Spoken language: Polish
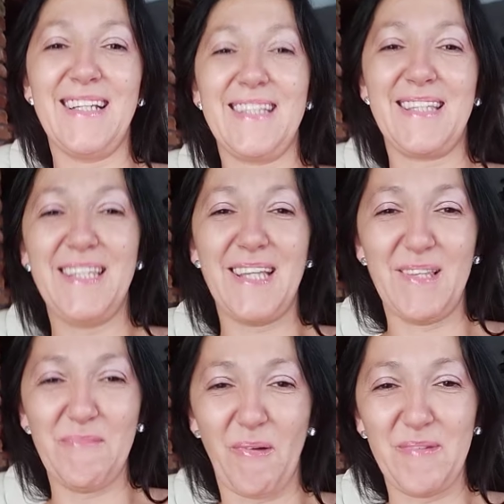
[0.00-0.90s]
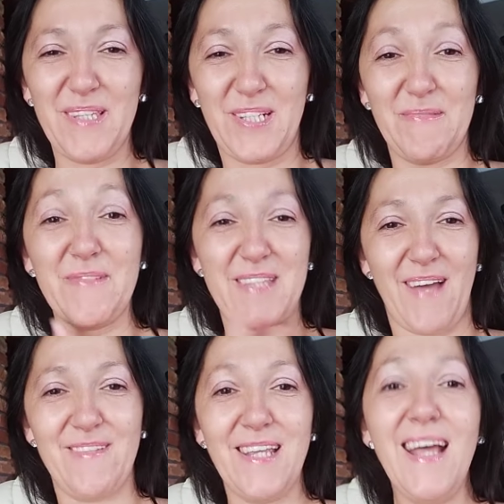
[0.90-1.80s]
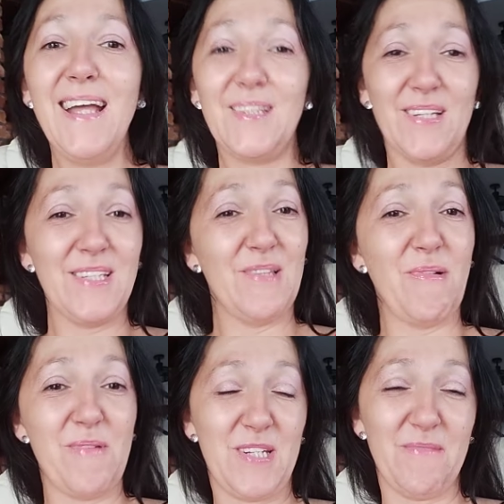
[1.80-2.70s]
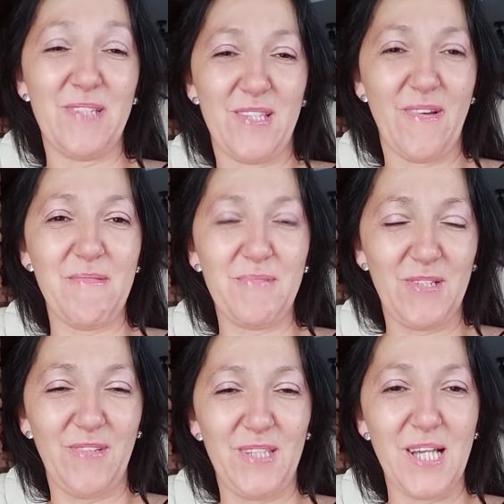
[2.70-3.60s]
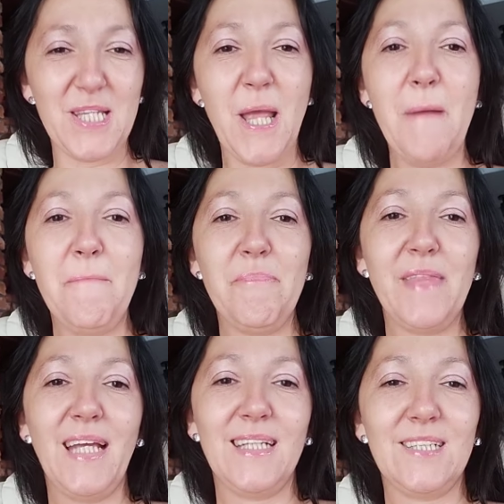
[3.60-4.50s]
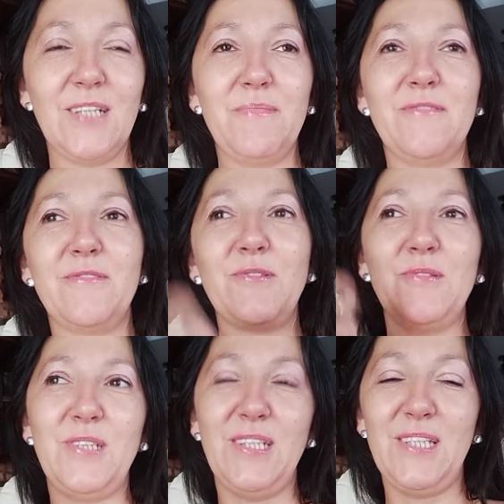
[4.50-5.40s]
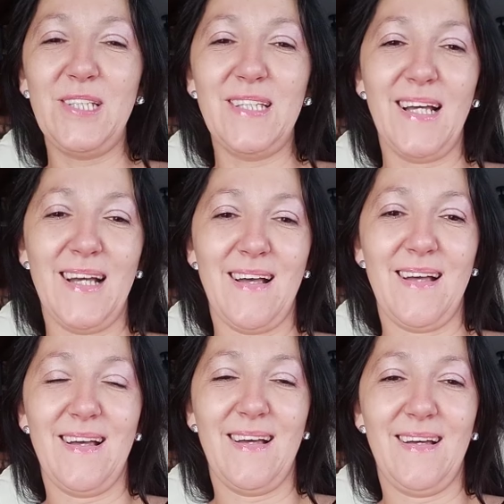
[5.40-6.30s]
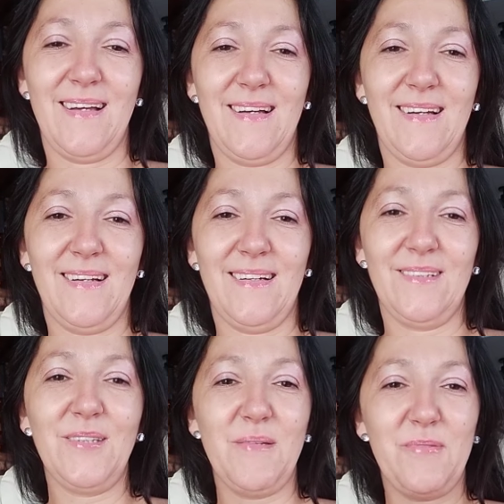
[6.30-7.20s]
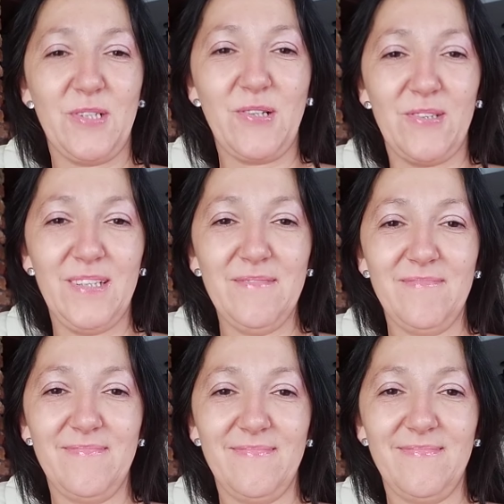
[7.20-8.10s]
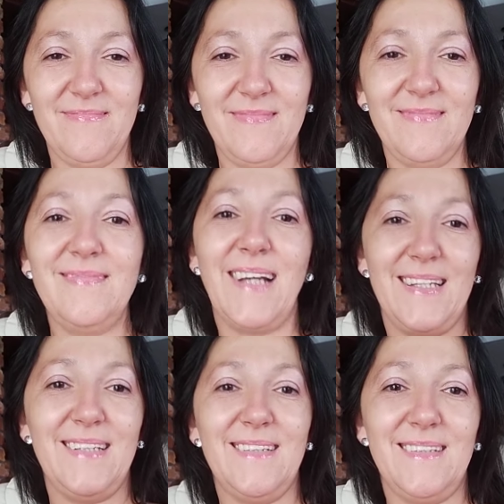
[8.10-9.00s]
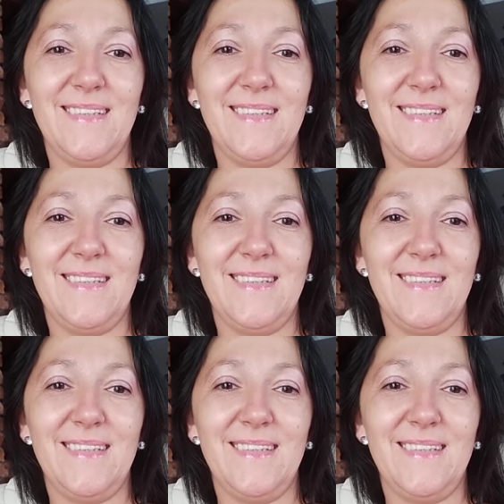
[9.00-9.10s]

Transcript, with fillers: jest ten moment, żeby wstawić. To jest ten moment, żeby się z Wami przywitać, żeby wrócić na, do tej przygody, na,